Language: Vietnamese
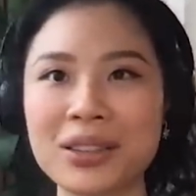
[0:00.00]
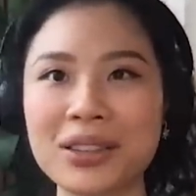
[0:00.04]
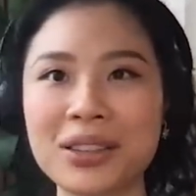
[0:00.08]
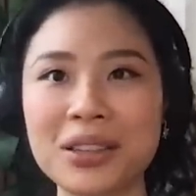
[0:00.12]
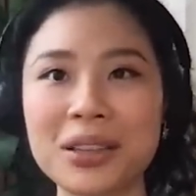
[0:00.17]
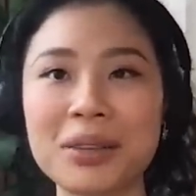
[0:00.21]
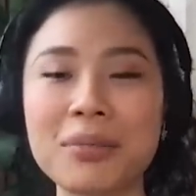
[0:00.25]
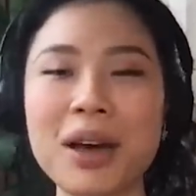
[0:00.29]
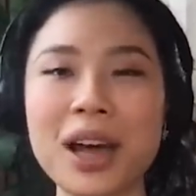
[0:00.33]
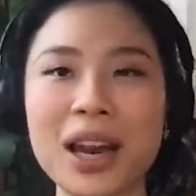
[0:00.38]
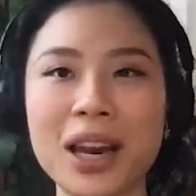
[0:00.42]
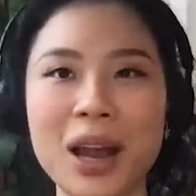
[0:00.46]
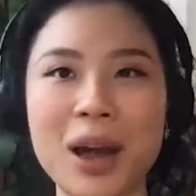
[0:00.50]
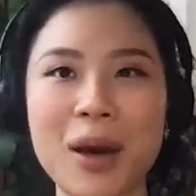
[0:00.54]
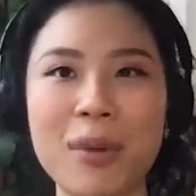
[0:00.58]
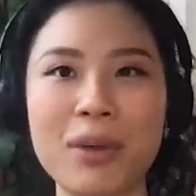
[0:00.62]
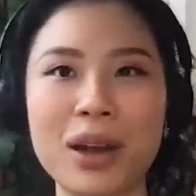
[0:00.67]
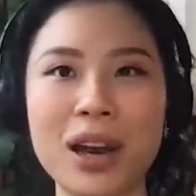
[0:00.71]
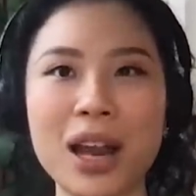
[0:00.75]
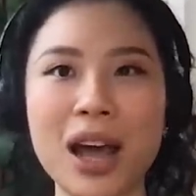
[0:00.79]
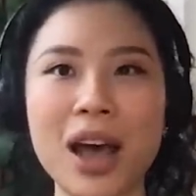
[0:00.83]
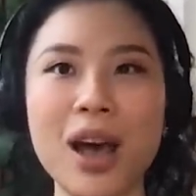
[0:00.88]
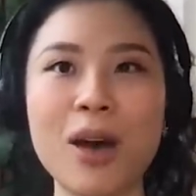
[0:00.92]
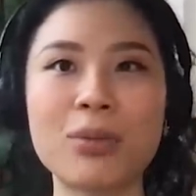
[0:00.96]
những bạn
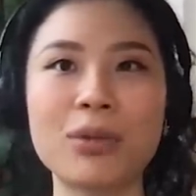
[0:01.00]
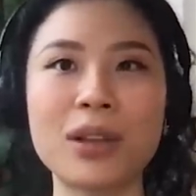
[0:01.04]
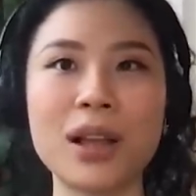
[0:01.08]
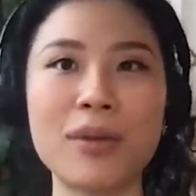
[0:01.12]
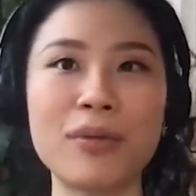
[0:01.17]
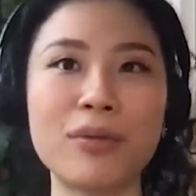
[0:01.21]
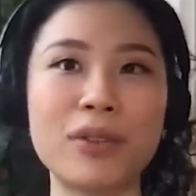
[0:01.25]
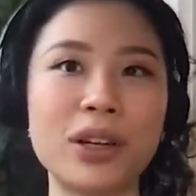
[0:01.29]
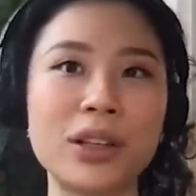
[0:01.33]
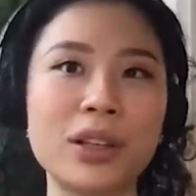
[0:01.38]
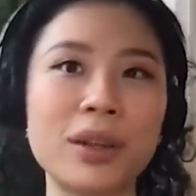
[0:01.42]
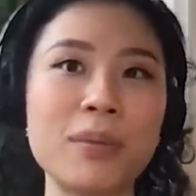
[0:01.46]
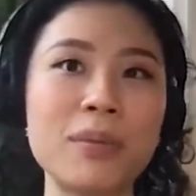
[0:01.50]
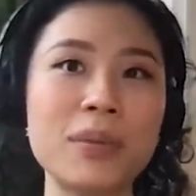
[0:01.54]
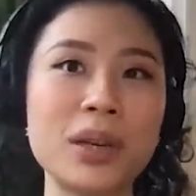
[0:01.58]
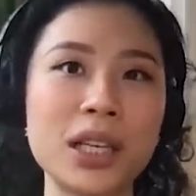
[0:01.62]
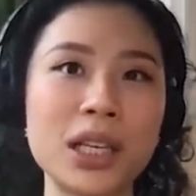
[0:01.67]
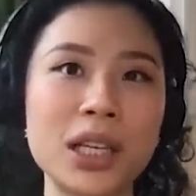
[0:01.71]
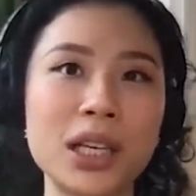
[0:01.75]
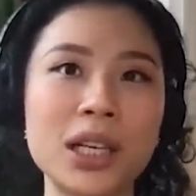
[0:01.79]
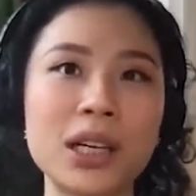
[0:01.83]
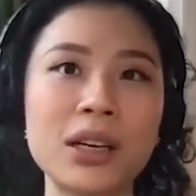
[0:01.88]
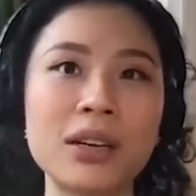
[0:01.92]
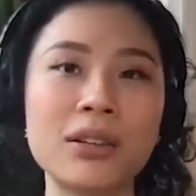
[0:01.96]
nào mà đã học tham vấn
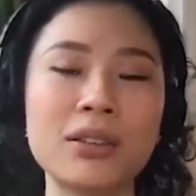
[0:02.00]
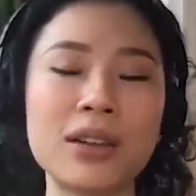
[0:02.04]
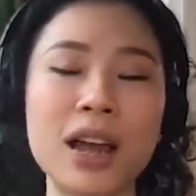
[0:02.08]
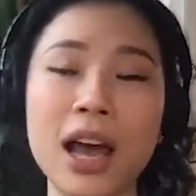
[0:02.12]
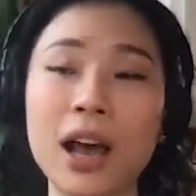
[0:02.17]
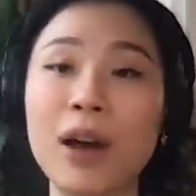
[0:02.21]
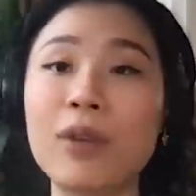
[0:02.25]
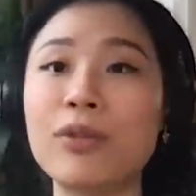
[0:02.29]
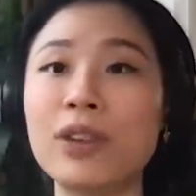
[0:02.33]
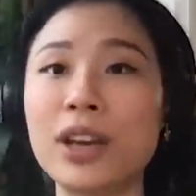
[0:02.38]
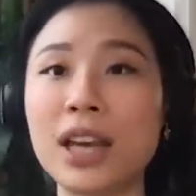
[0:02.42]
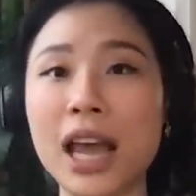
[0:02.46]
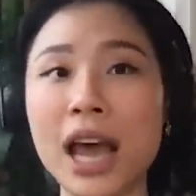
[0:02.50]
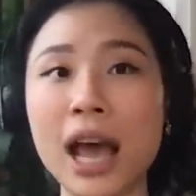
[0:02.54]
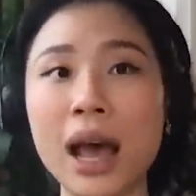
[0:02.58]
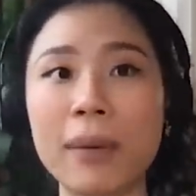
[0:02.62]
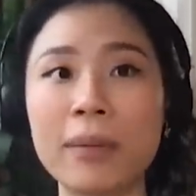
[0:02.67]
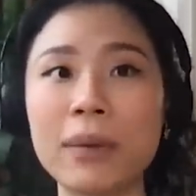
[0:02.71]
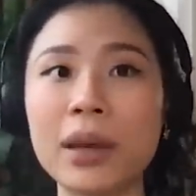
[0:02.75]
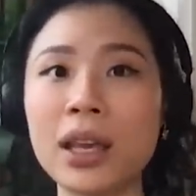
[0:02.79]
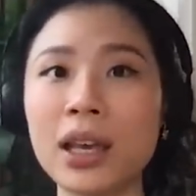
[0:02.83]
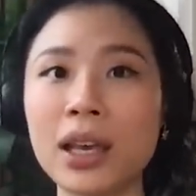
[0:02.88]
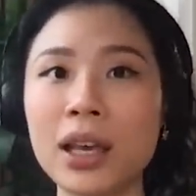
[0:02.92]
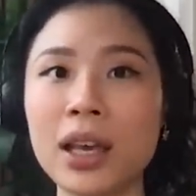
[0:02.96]
tâm lý ở đại học Việt
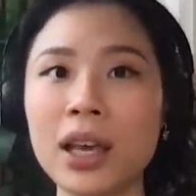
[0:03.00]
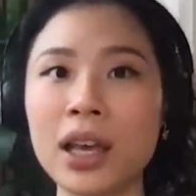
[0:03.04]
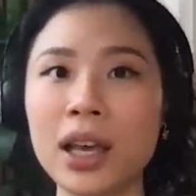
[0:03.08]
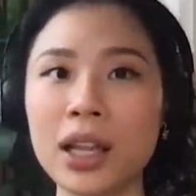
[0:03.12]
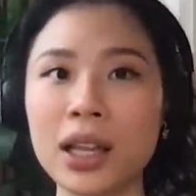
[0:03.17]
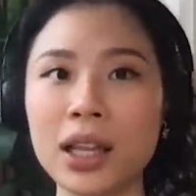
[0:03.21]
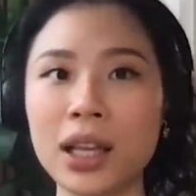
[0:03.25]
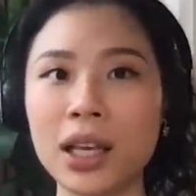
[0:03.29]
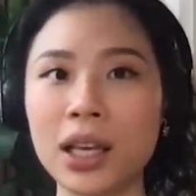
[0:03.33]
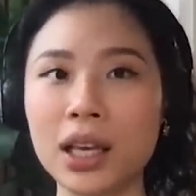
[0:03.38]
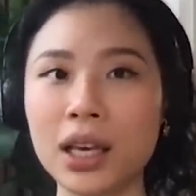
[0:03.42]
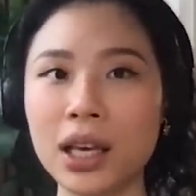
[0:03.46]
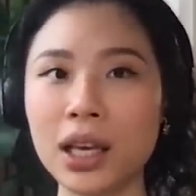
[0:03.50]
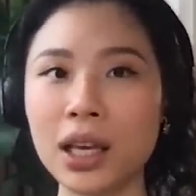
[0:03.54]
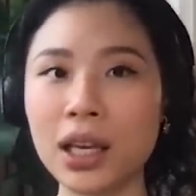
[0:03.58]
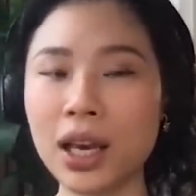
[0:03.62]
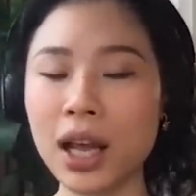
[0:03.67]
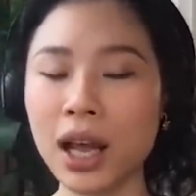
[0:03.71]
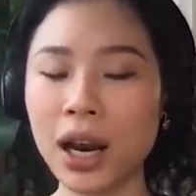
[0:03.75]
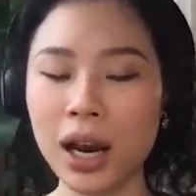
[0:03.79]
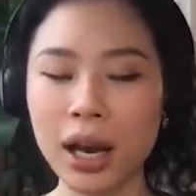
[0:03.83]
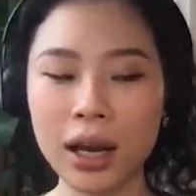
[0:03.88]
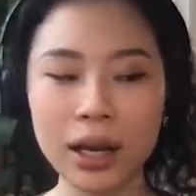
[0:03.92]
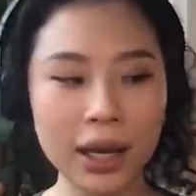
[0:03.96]
Nam ấy thì
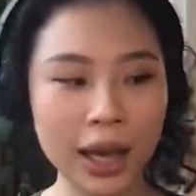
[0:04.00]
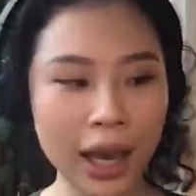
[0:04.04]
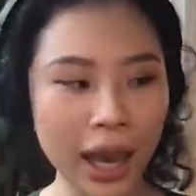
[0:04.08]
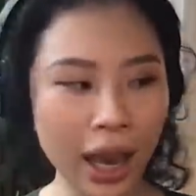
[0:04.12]
kỹ năng